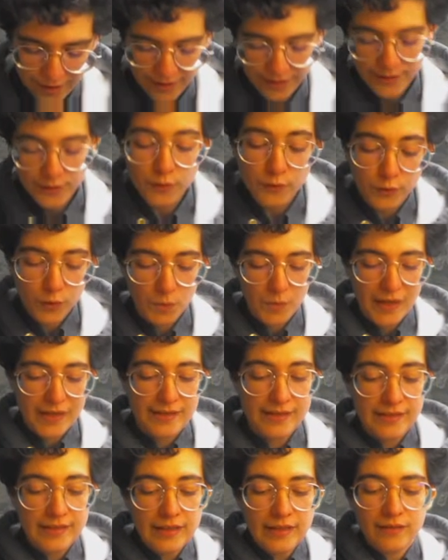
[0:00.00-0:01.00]
Et sauf que bah
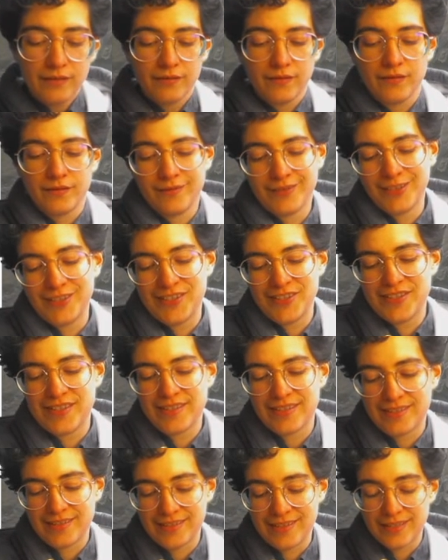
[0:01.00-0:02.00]
si euh,
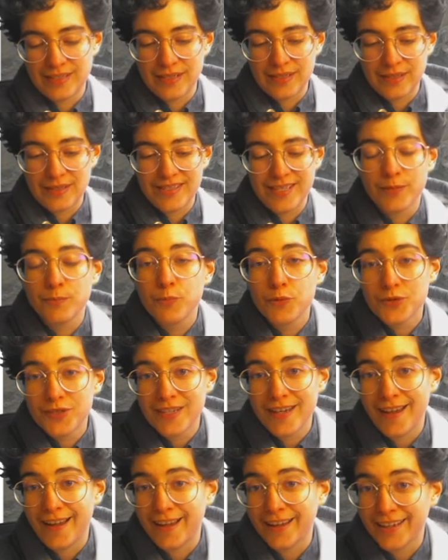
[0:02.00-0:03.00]
cette
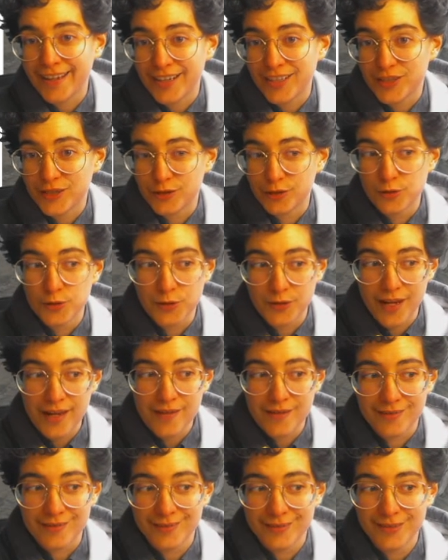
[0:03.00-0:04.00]
poussière cache le
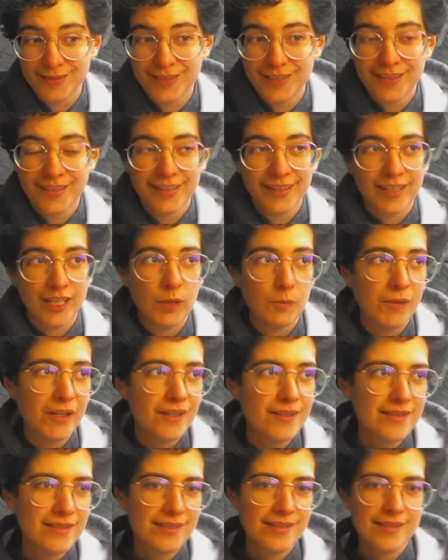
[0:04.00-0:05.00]
soleil, et eh
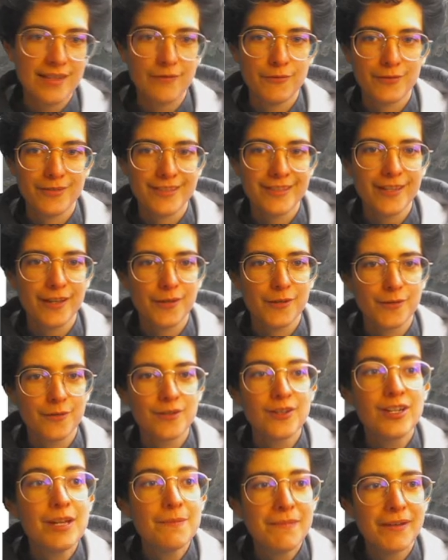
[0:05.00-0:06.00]
ben ça veut dire que
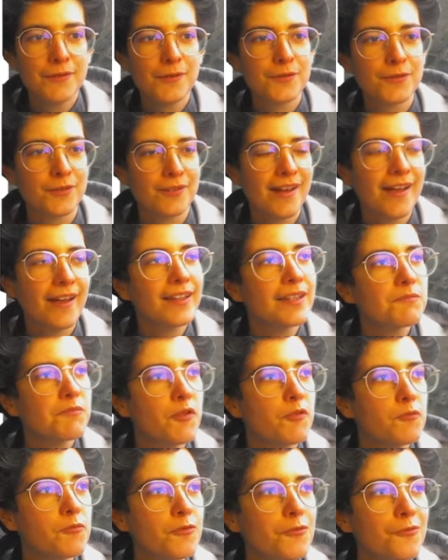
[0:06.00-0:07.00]
les panneaux solaires ils
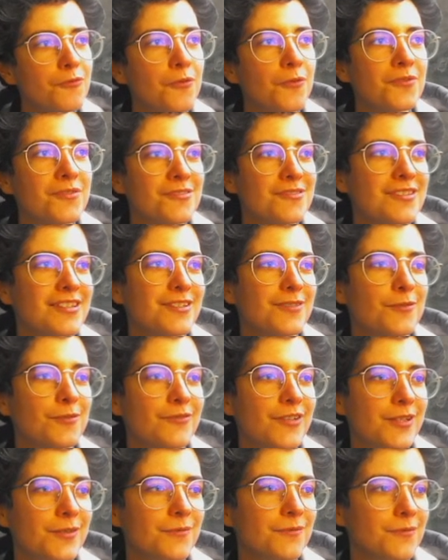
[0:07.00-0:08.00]
peuvent plus fonctionner de
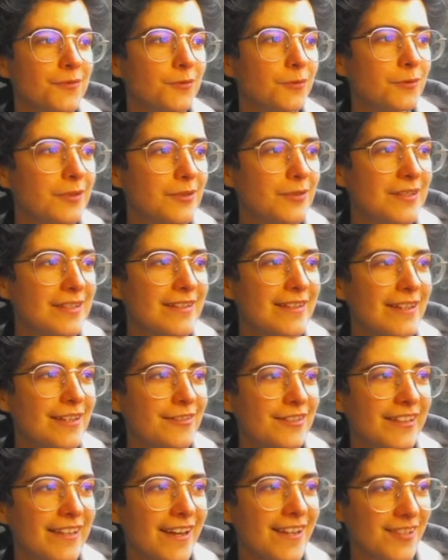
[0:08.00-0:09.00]
façon tout aussi
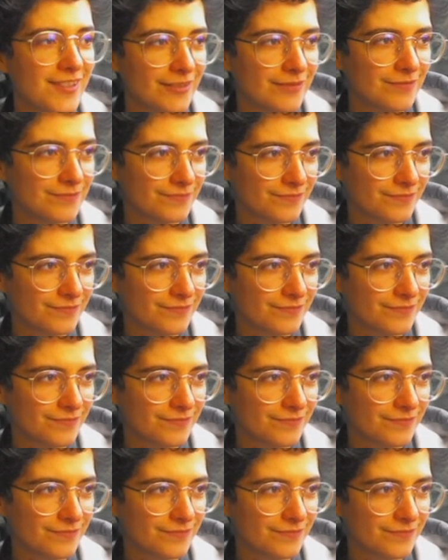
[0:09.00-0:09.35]
efficace.